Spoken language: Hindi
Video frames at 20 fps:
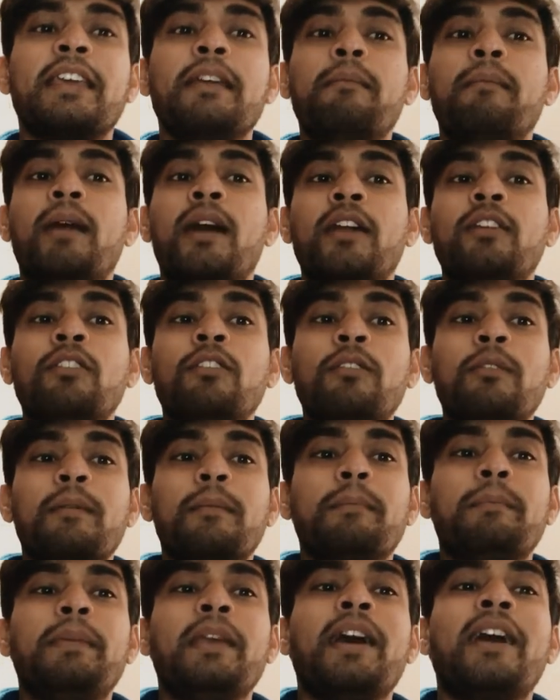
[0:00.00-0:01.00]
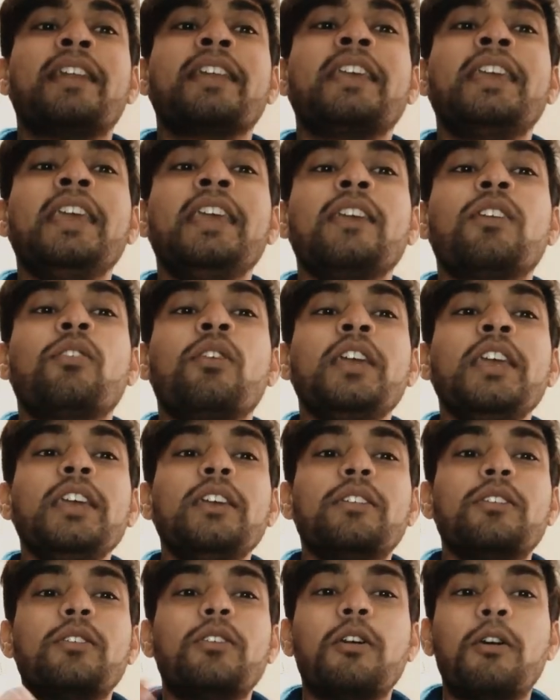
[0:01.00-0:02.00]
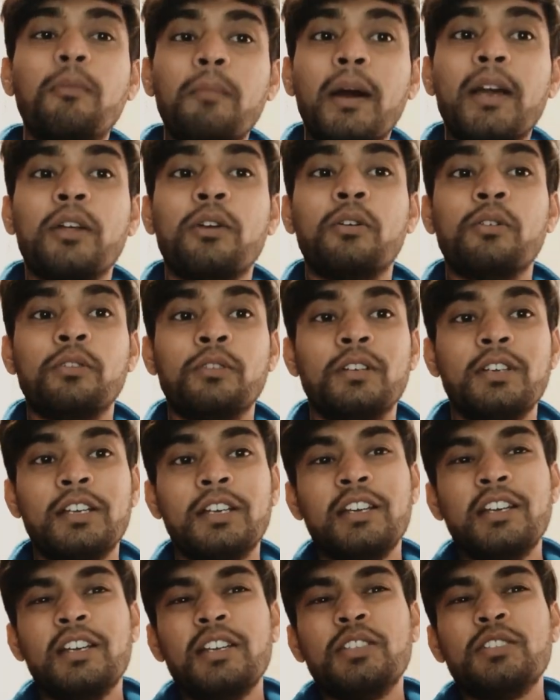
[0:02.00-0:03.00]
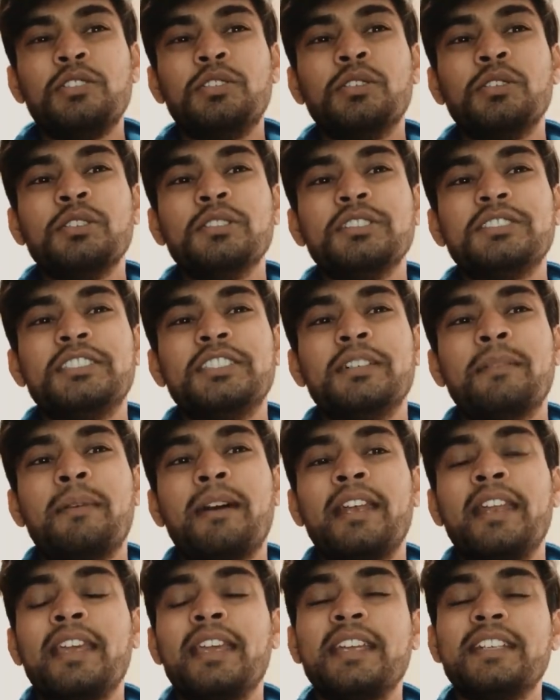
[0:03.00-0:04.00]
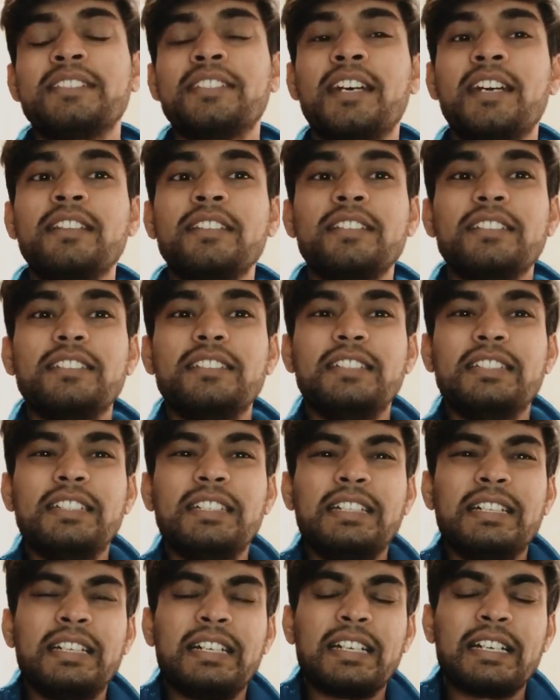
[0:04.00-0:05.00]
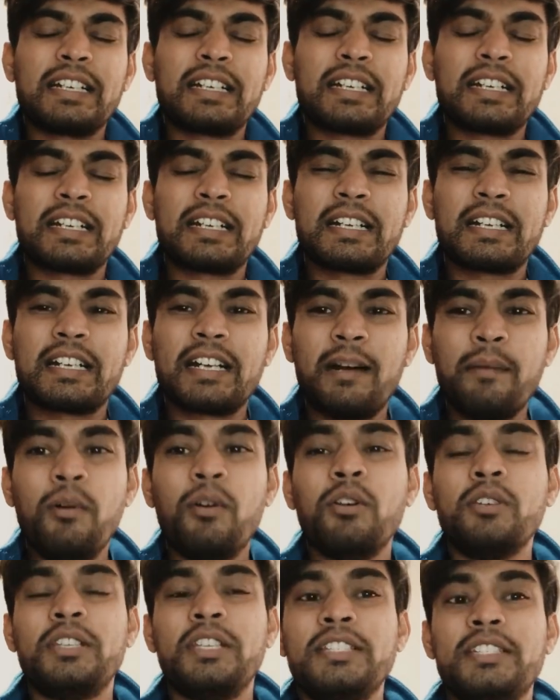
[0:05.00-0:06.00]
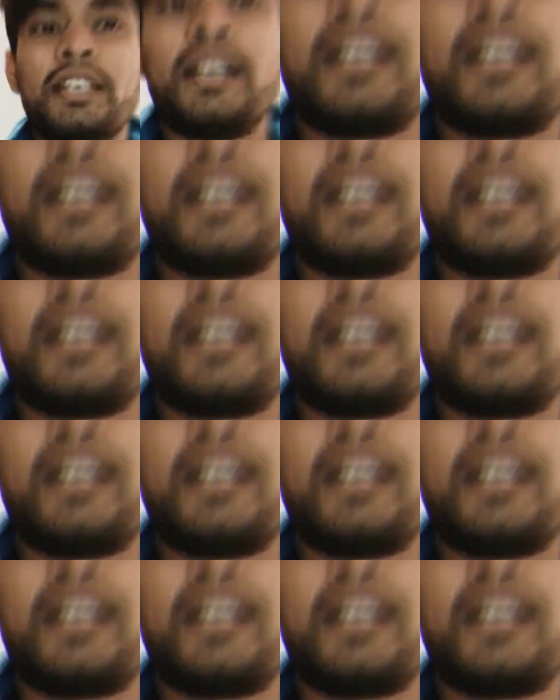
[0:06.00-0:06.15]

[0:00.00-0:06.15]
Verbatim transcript: कि मानो प्यार की कोई उम्र हो जो ज़माने के साथ कम होती